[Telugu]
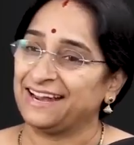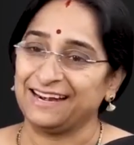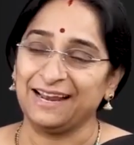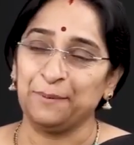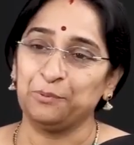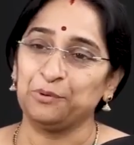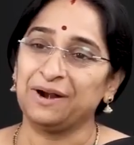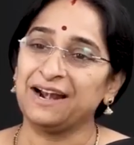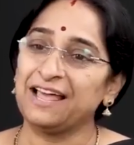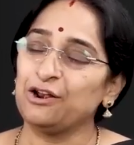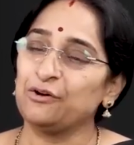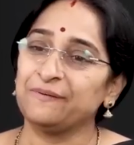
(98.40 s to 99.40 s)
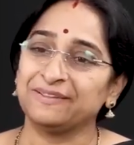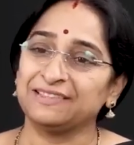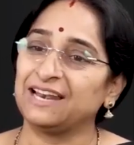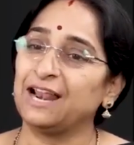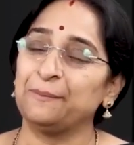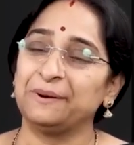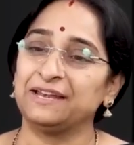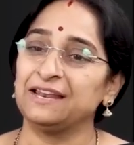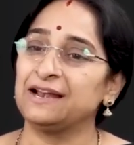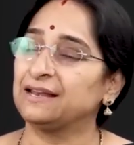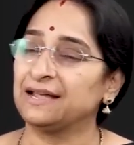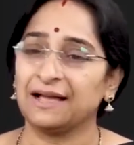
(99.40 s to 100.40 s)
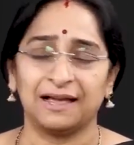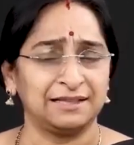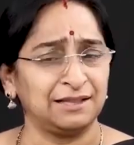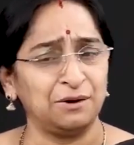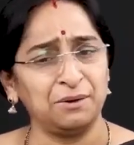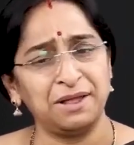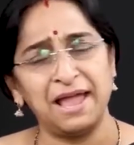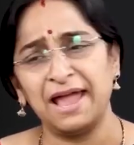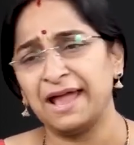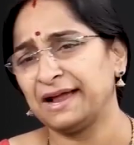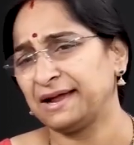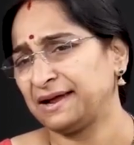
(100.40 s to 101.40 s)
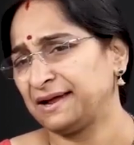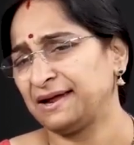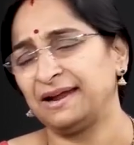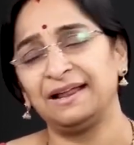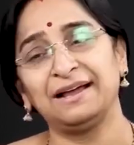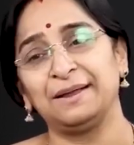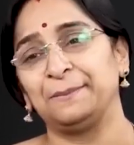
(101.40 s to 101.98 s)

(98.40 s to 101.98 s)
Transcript: ఎక్కడా పురాణాల్లో వస్త్రాలు పెట్టినట్టుగా కథల్లో ఎక్కడా